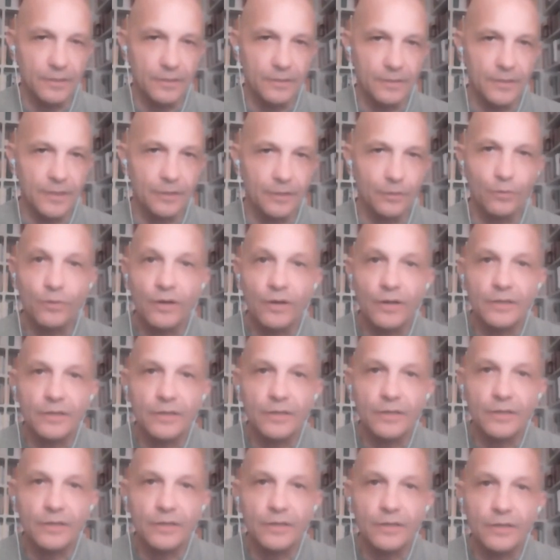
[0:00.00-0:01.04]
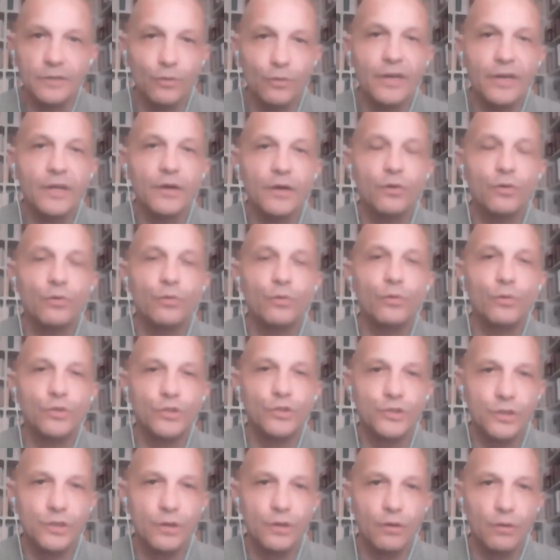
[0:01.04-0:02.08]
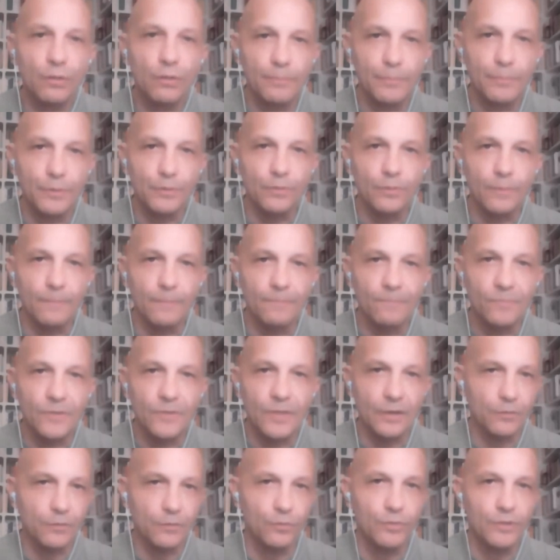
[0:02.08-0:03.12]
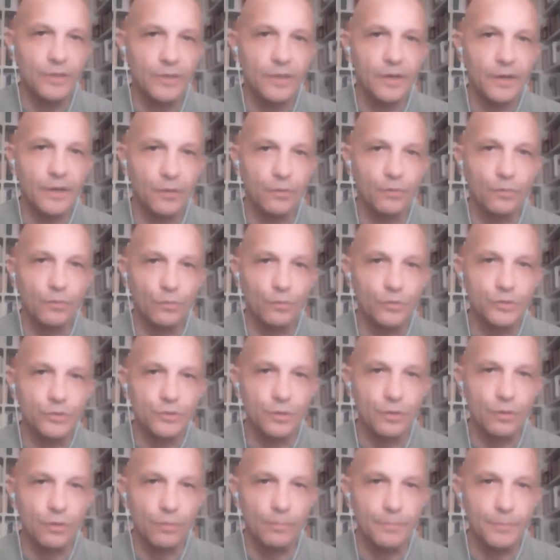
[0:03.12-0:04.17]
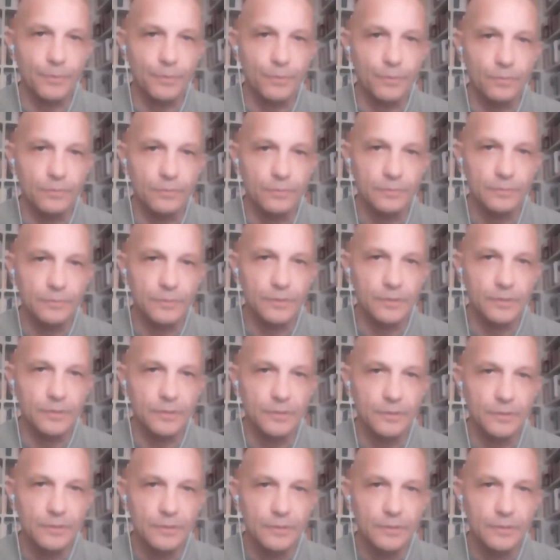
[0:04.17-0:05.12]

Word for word: da non da non riconoscerlo più, da non riconoscerlo più. Eh.